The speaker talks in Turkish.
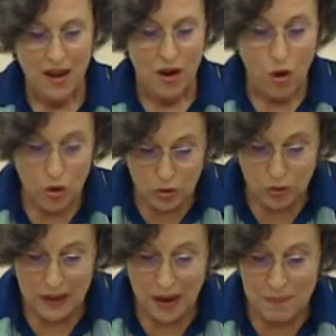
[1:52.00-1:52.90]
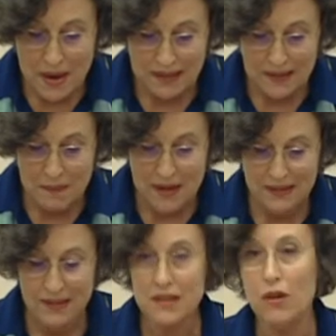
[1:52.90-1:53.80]
Örgütlenmek
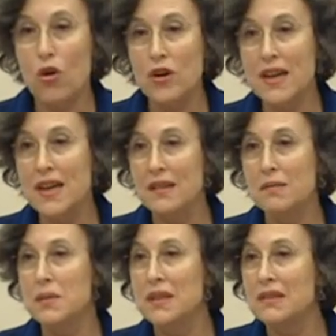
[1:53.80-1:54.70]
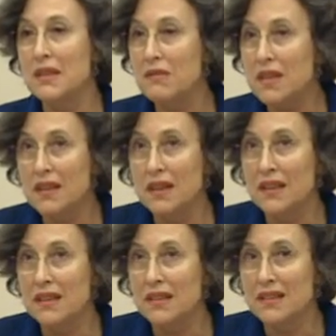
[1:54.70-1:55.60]
demektir. Örneğin bir TV
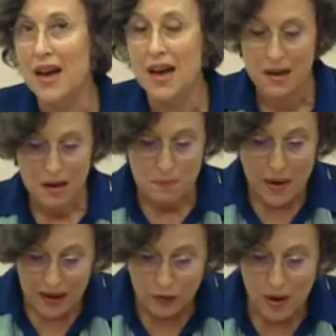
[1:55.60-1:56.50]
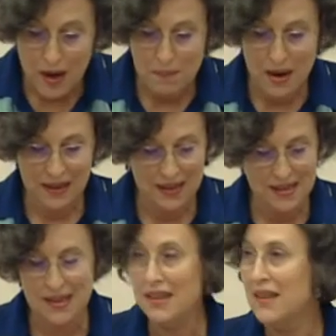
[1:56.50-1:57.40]
kanalında penguen
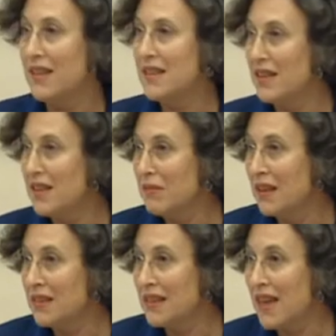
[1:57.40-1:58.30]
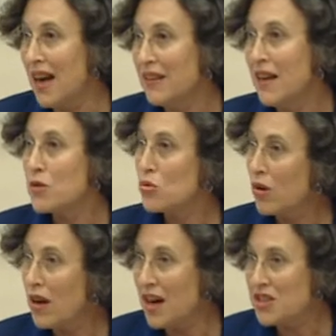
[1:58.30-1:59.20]
belgeseli yayınlanırken
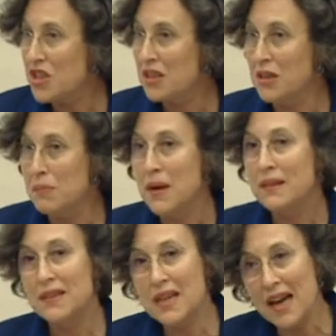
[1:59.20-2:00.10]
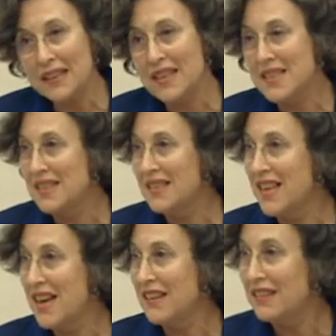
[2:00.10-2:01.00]
sokağa çıkıp diren gezi
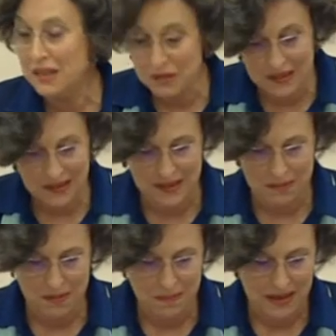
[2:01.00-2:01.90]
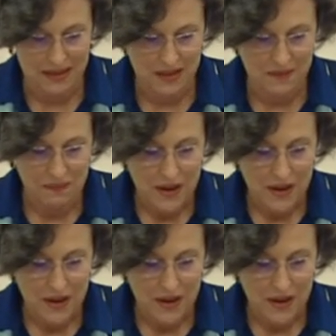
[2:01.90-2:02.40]
diye tweet atabilmektir.